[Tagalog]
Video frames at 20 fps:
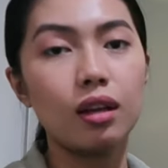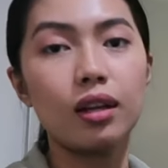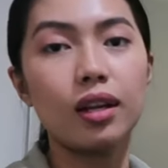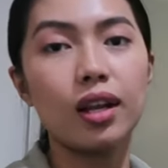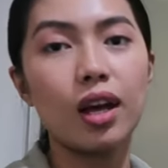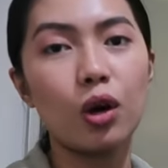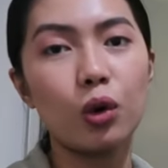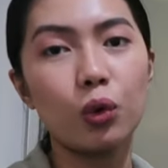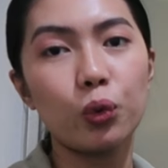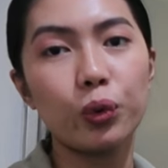
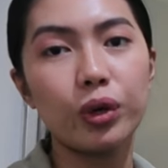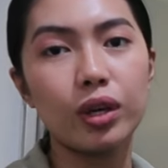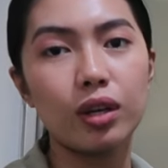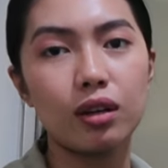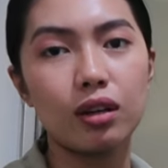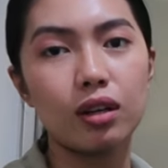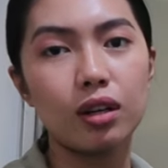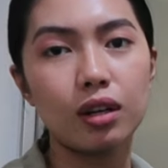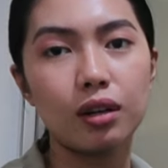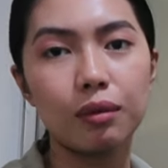Now we
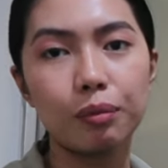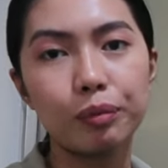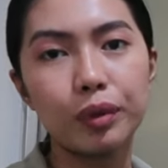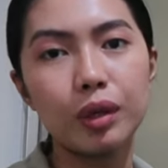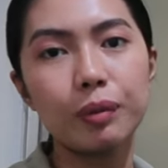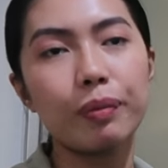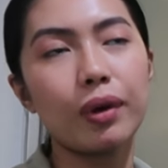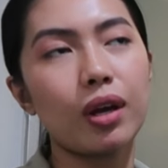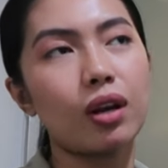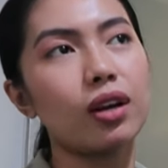are
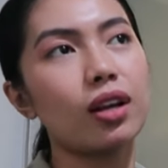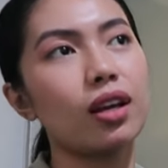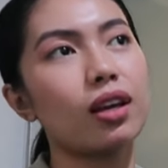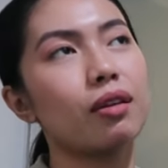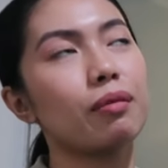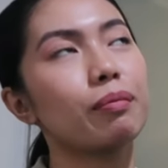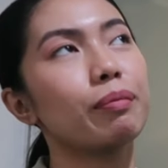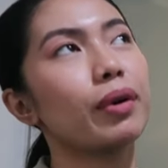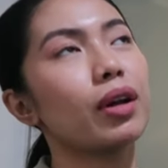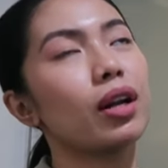
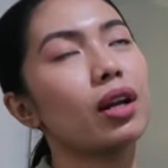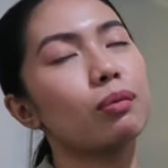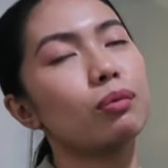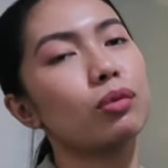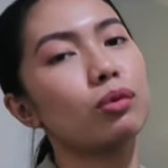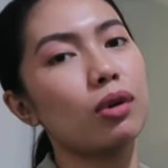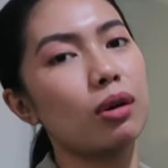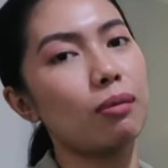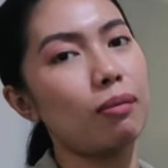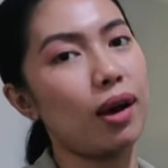preparing para
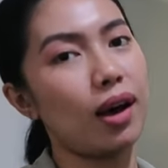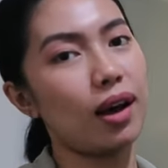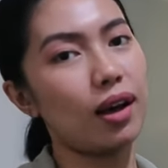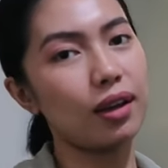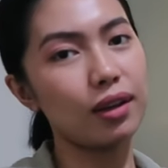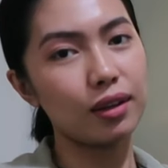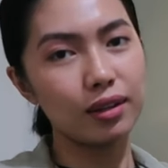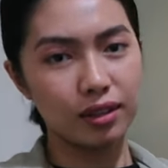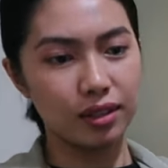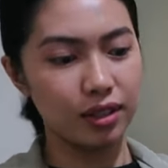
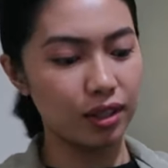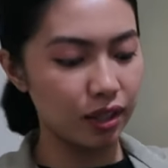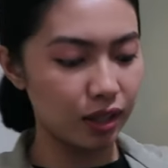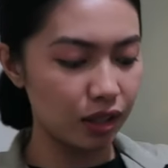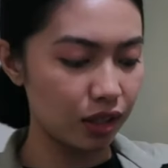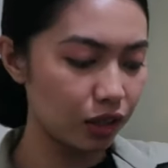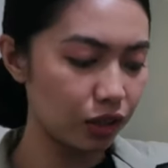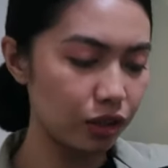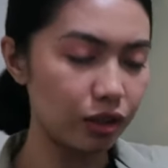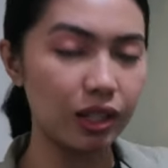bumaba
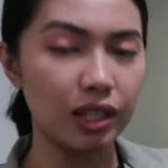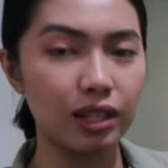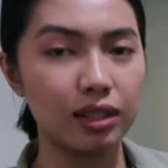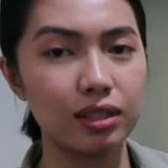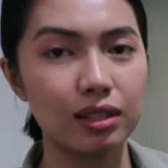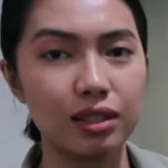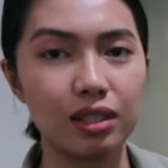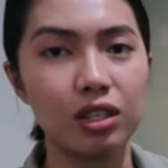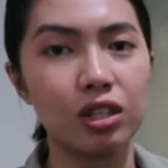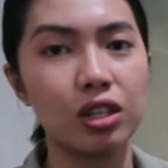to
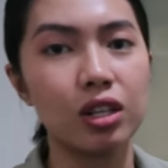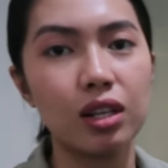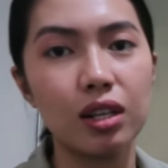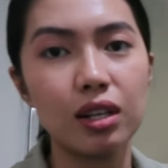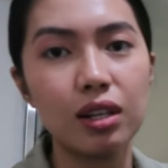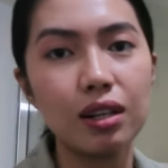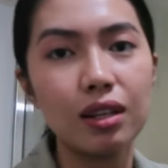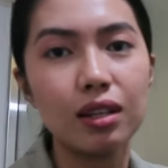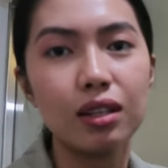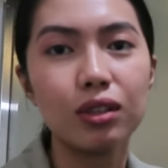eat
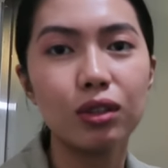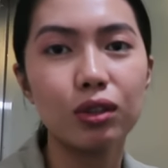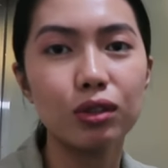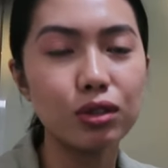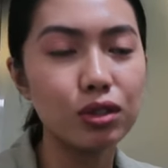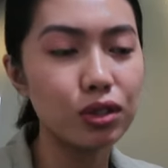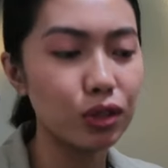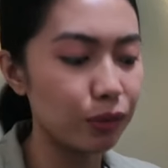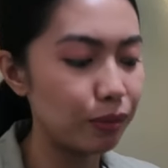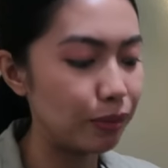dinner and
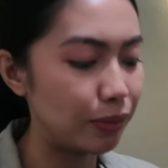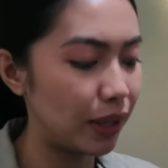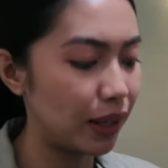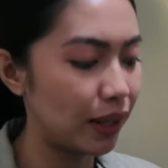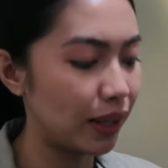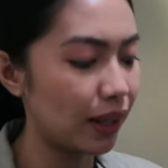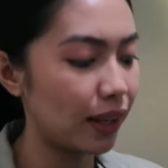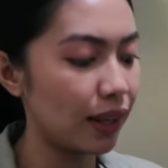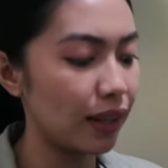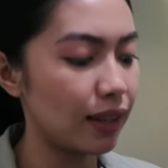also
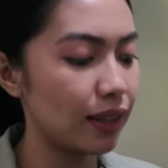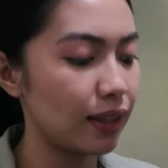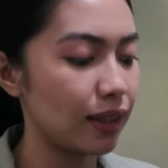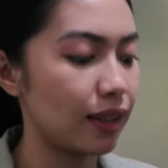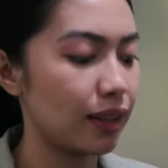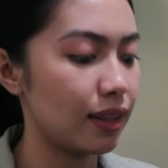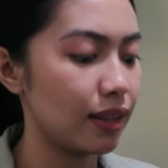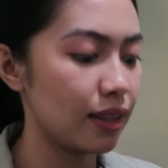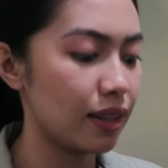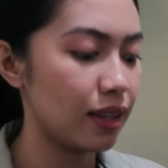buy
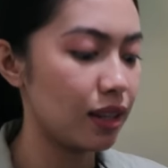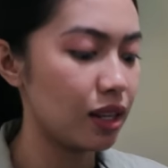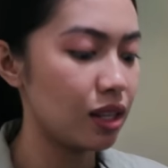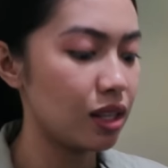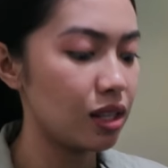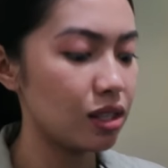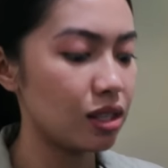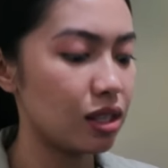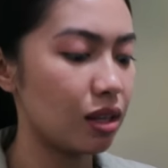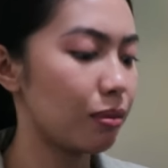
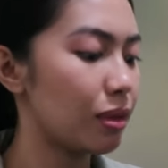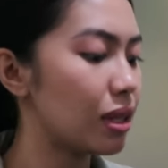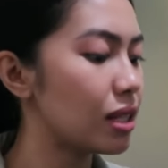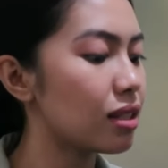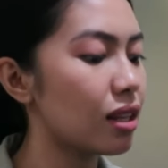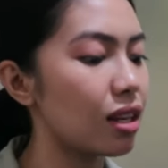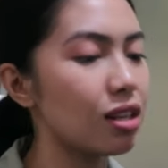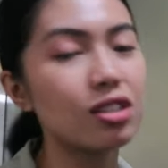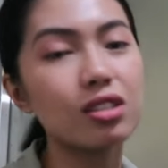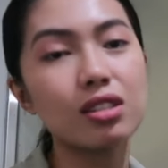some
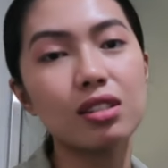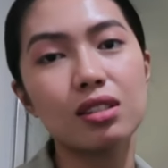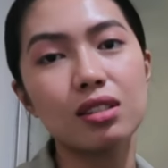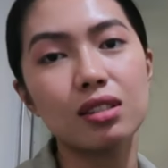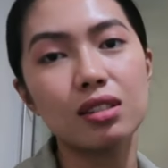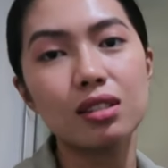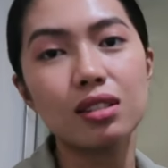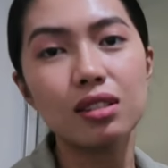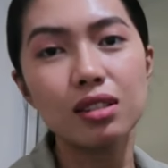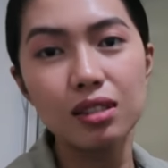
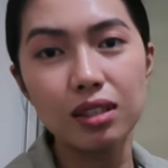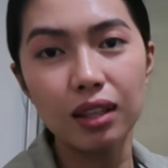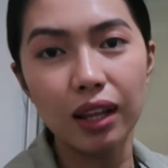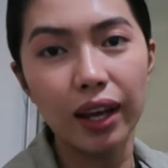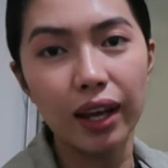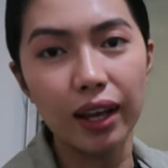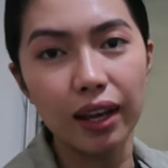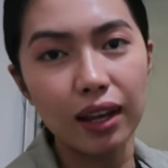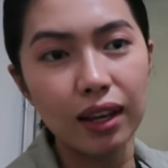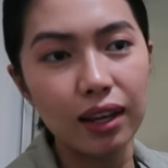essentials
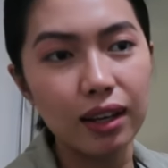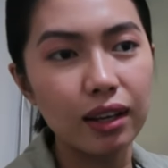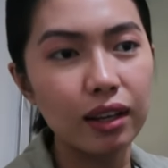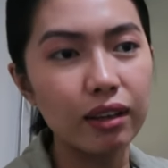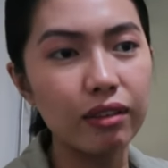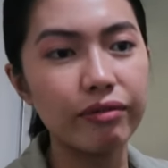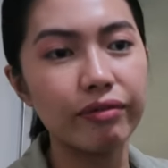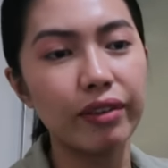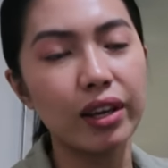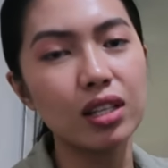like
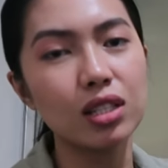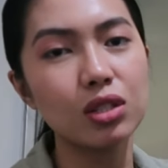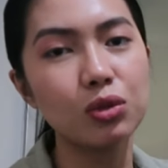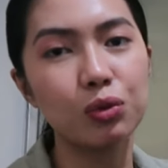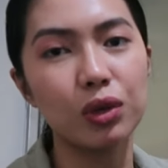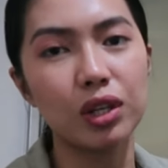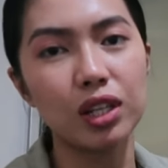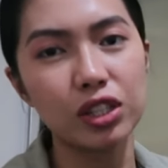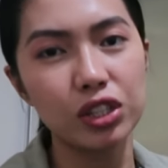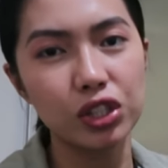face
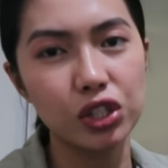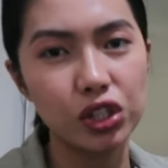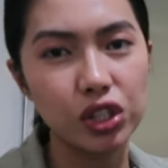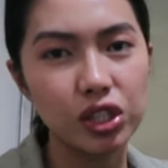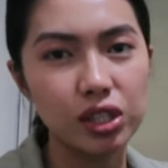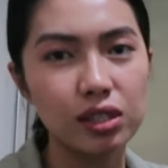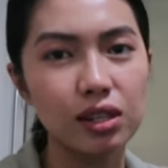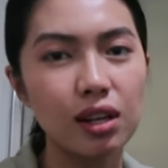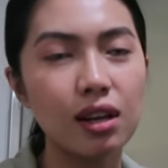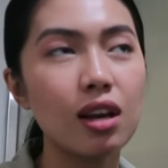wash,
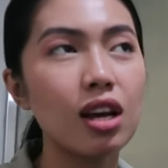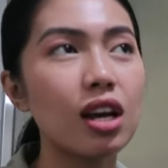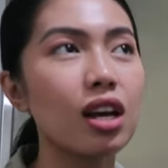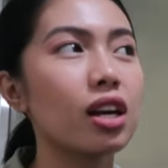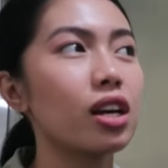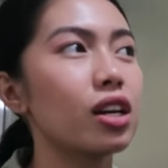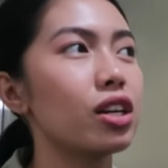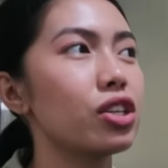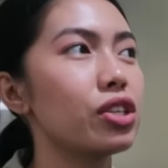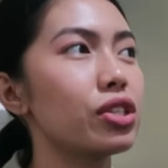
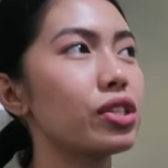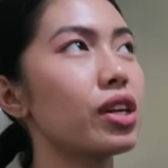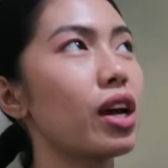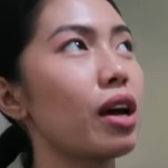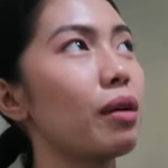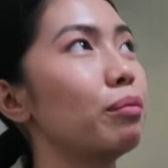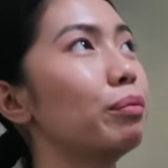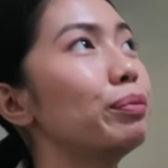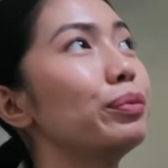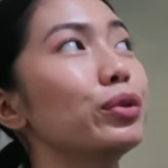
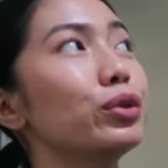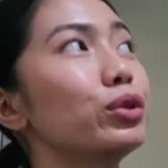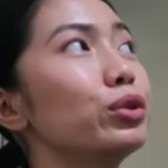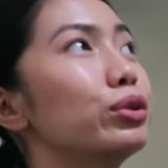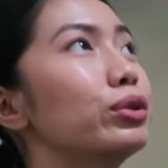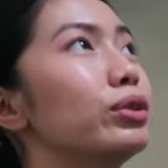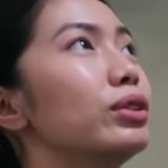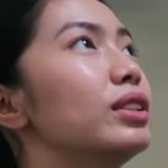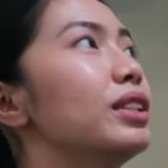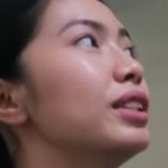
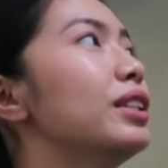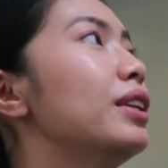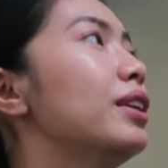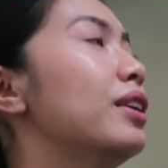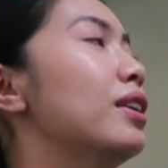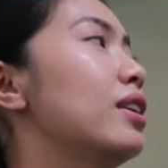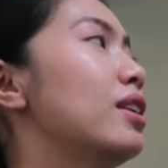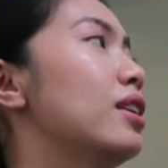shampoo,